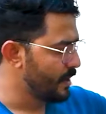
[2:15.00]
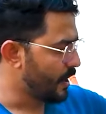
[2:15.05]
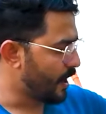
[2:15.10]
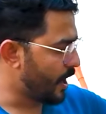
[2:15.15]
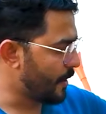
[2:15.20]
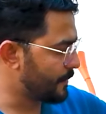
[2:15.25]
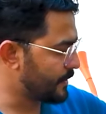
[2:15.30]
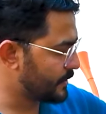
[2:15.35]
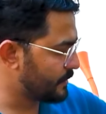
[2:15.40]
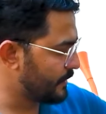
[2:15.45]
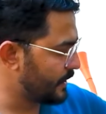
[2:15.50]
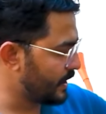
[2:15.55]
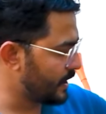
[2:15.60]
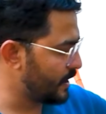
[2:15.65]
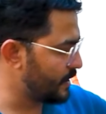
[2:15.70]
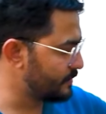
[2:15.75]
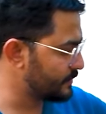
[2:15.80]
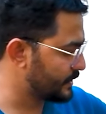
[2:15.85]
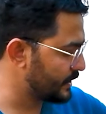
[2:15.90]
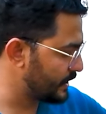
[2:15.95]
आप इसमें
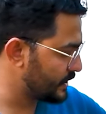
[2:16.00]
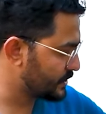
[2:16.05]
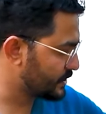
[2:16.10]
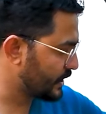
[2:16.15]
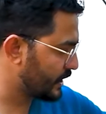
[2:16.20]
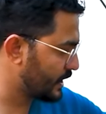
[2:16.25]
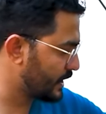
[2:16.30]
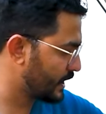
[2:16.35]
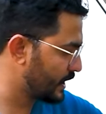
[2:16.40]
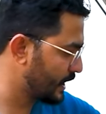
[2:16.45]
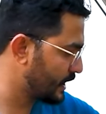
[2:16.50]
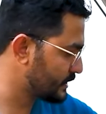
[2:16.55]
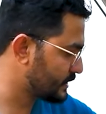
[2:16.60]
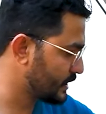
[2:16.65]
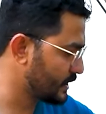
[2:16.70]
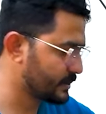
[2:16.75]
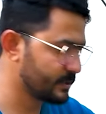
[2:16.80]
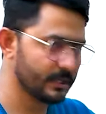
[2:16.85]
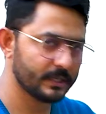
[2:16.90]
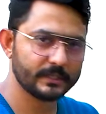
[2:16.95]
आराम से चार गिलास
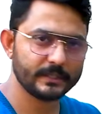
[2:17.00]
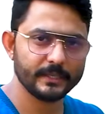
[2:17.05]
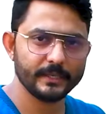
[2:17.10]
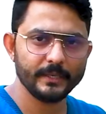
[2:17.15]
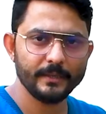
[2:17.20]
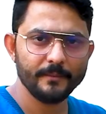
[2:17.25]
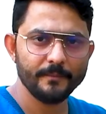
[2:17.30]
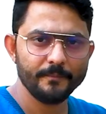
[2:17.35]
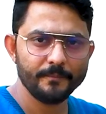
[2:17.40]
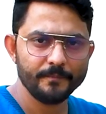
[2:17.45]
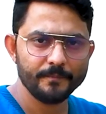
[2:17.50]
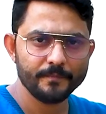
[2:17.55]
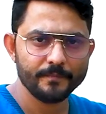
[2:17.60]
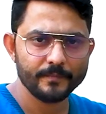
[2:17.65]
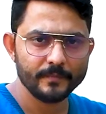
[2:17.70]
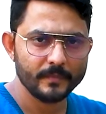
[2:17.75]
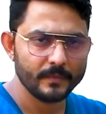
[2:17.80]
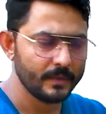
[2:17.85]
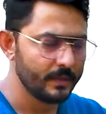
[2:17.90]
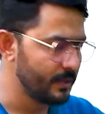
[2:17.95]
रख सकते हैं
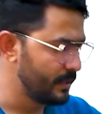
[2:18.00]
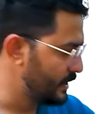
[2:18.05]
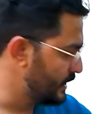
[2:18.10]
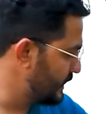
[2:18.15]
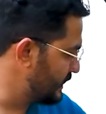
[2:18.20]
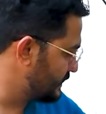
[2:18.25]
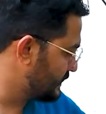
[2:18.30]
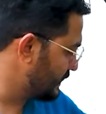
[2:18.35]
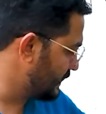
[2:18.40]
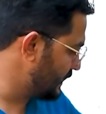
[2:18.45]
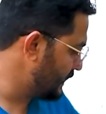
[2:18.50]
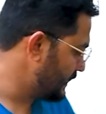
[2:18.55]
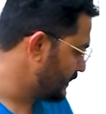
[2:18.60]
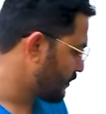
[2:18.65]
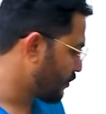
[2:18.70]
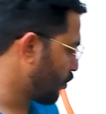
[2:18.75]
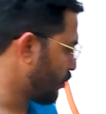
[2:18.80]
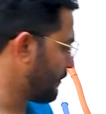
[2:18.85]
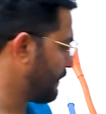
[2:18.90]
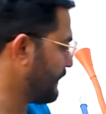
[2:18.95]
ईजिली
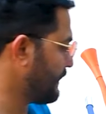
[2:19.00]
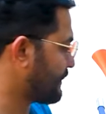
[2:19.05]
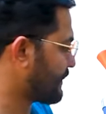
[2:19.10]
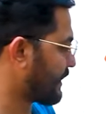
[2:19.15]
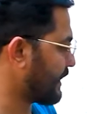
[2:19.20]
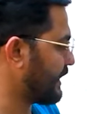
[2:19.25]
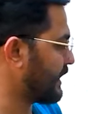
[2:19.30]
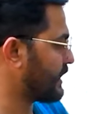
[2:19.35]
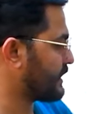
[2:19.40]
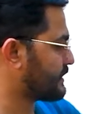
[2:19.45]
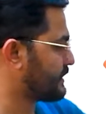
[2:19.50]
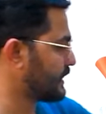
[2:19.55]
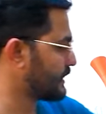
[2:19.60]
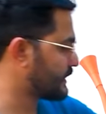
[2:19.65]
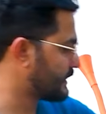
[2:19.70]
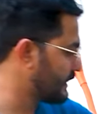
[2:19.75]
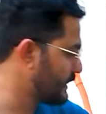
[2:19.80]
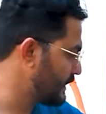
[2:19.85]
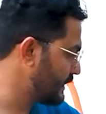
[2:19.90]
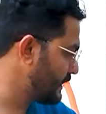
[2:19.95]
कोई भी ट्रे रख
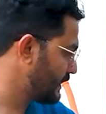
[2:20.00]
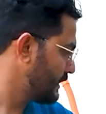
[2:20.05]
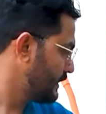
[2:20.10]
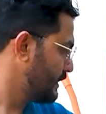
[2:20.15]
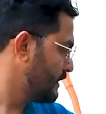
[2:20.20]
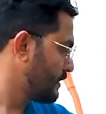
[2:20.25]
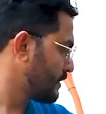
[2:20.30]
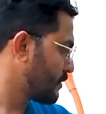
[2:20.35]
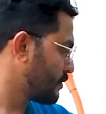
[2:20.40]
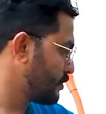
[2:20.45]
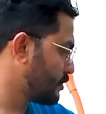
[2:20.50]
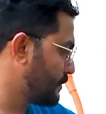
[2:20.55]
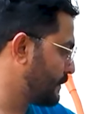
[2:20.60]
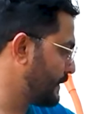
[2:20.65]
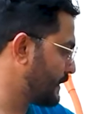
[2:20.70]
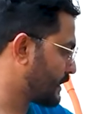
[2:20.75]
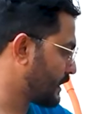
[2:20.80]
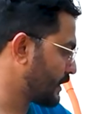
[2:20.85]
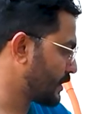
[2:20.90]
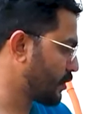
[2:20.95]
सकते हैं कुछ भी
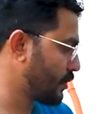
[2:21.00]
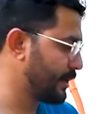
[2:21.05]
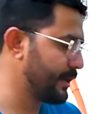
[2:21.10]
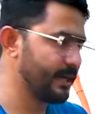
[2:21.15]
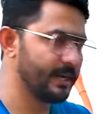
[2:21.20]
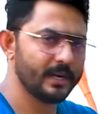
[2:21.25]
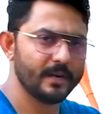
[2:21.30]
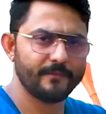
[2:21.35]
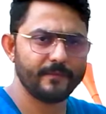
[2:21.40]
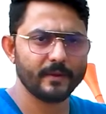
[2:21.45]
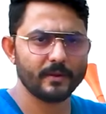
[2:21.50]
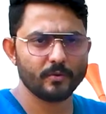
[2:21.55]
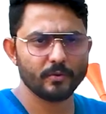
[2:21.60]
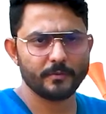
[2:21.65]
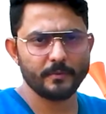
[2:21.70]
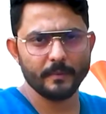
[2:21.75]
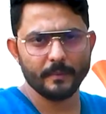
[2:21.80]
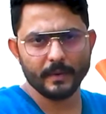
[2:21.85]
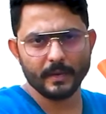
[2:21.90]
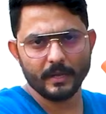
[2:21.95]
कटोरी या फिर कुछ
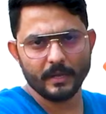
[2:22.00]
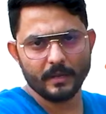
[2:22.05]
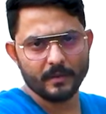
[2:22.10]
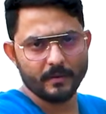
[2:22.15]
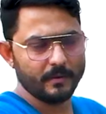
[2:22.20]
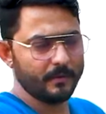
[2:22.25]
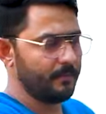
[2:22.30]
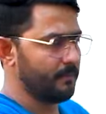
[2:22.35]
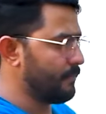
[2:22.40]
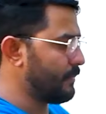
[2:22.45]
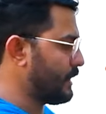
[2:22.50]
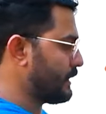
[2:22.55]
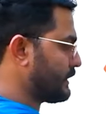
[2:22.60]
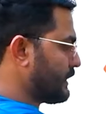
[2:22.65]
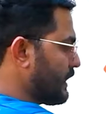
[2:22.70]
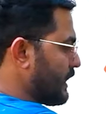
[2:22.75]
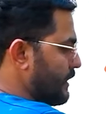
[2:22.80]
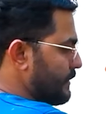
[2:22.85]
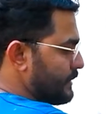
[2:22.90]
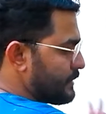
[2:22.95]
भी बड़ा
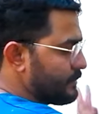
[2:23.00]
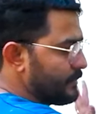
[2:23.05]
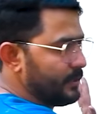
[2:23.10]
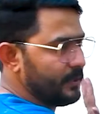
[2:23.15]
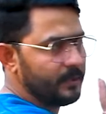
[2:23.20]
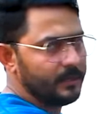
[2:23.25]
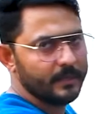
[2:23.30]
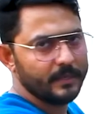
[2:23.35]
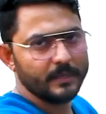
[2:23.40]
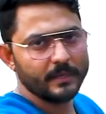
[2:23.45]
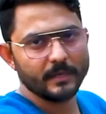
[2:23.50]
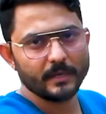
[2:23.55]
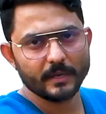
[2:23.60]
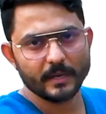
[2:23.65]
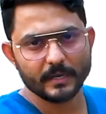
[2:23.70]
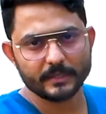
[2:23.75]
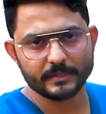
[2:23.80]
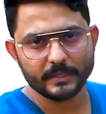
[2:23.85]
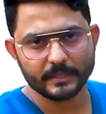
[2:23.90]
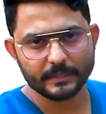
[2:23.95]
बर्तन आप इसमें
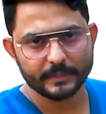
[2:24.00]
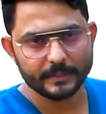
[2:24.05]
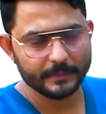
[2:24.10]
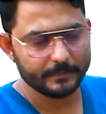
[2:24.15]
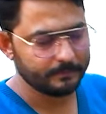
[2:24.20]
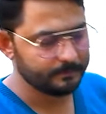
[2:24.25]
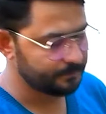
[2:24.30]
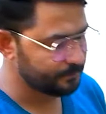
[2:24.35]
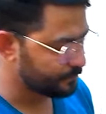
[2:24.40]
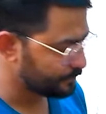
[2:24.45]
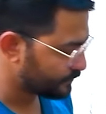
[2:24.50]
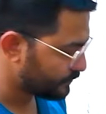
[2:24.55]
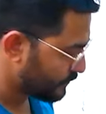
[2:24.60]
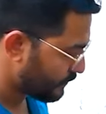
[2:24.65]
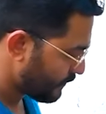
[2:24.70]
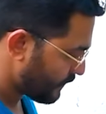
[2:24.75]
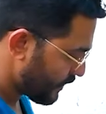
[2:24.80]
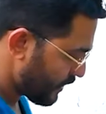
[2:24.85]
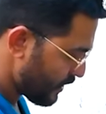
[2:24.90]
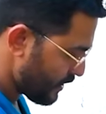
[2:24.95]
रख सकते हैं
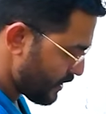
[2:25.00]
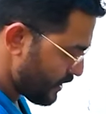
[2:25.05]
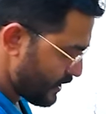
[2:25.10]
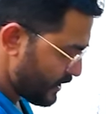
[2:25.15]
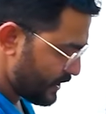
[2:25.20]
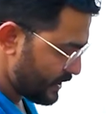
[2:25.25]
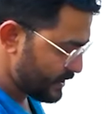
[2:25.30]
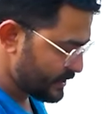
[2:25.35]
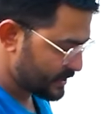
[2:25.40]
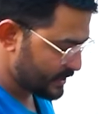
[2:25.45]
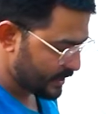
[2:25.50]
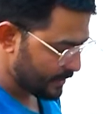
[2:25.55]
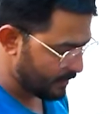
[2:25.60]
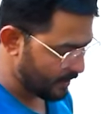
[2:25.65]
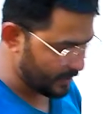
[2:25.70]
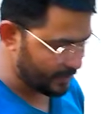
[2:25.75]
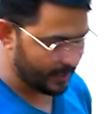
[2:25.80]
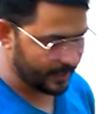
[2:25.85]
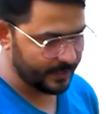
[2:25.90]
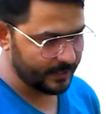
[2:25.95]
इसके
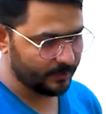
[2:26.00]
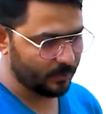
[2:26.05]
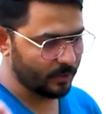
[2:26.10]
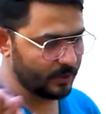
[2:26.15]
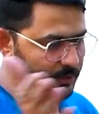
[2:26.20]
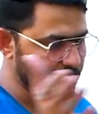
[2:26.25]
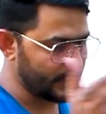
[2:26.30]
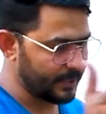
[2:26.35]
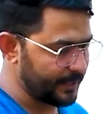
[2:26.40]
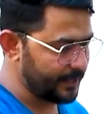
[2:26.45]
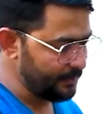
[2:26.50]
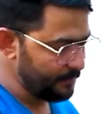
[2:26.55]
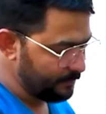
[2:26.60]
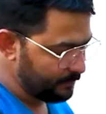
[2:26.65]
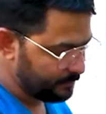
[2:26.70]
बाद आइए थोड़ा सा करीब